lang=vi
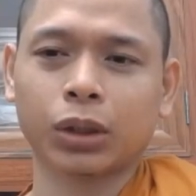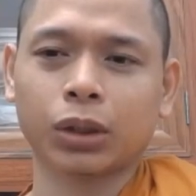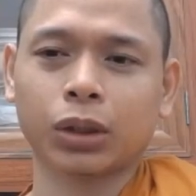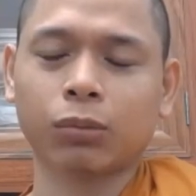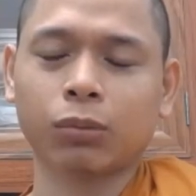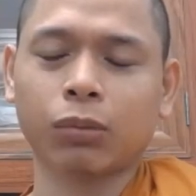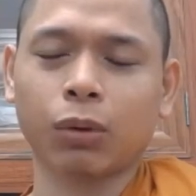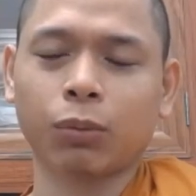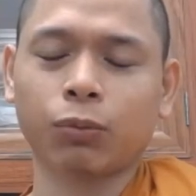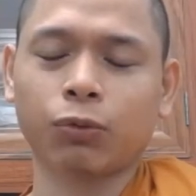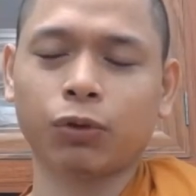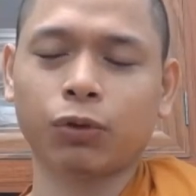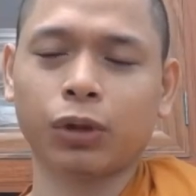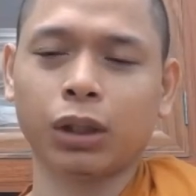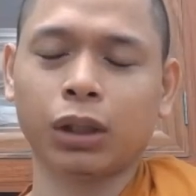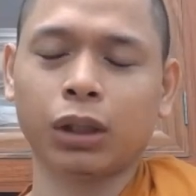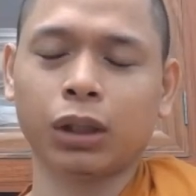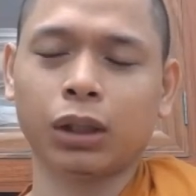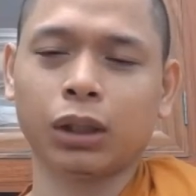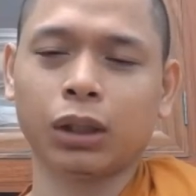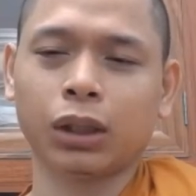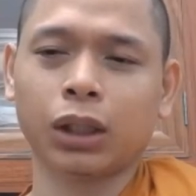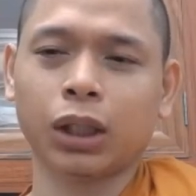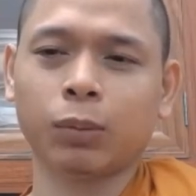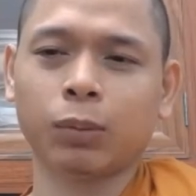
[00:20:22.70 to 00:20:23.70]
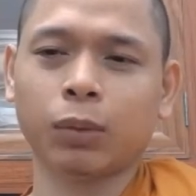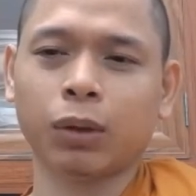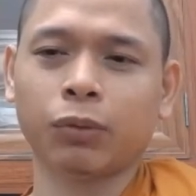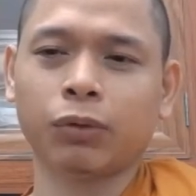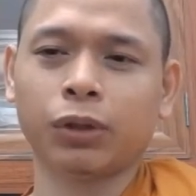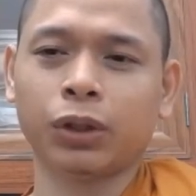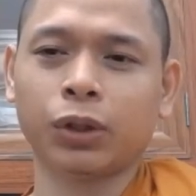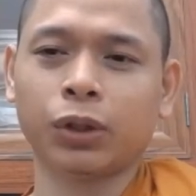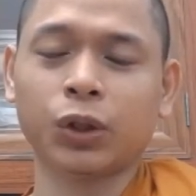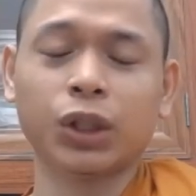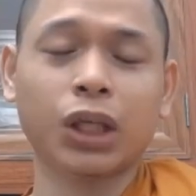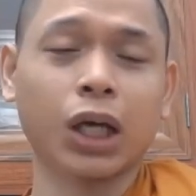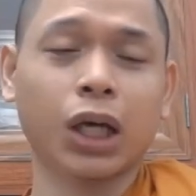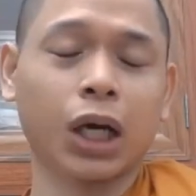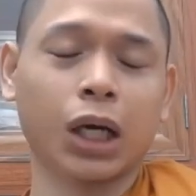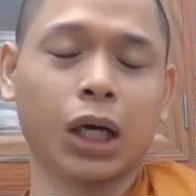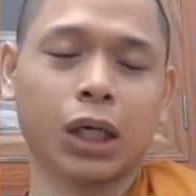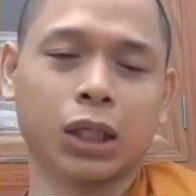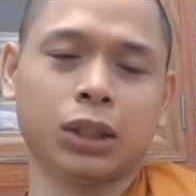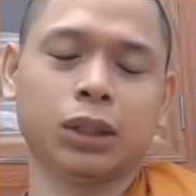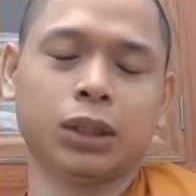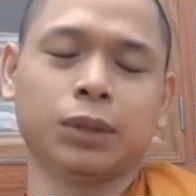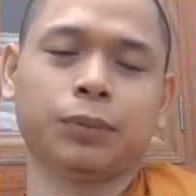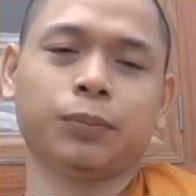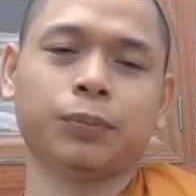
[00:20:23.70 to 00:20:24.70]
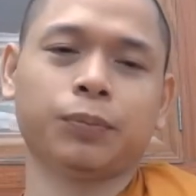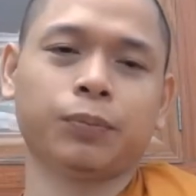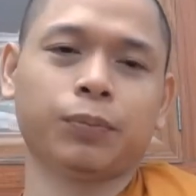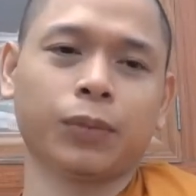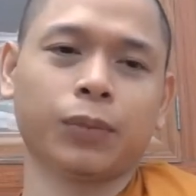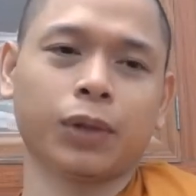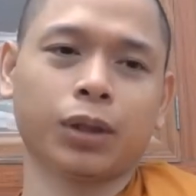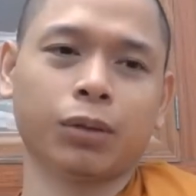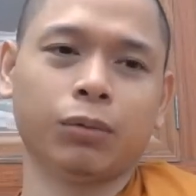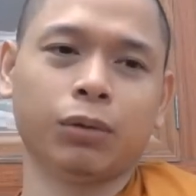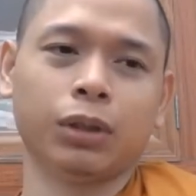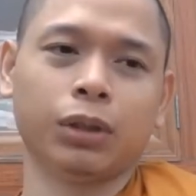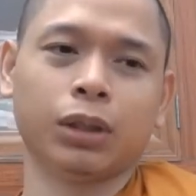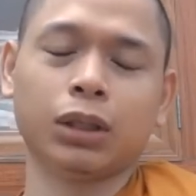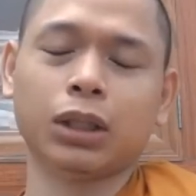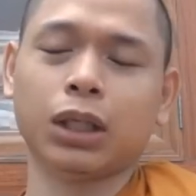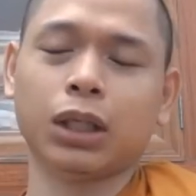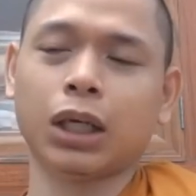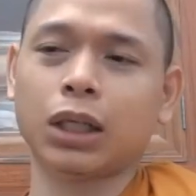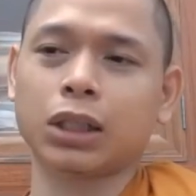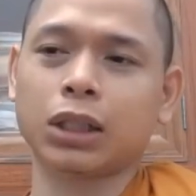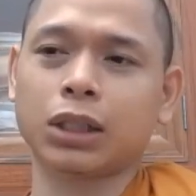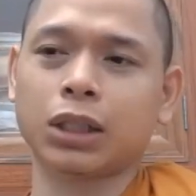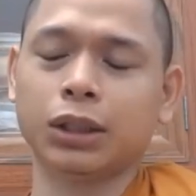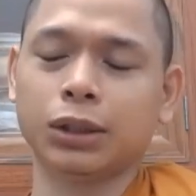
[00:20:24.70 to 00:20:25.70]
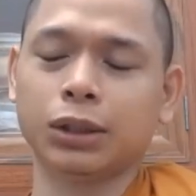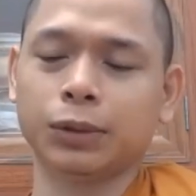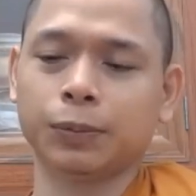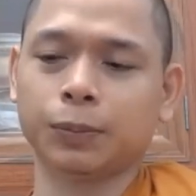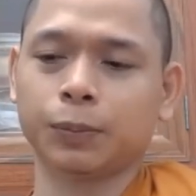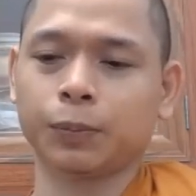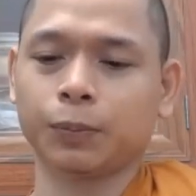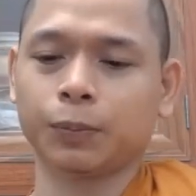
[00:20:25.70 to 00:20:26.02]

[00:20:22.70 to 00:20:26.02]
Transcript: có một vị khi mà vị đó nhờ vị đó nhờ sư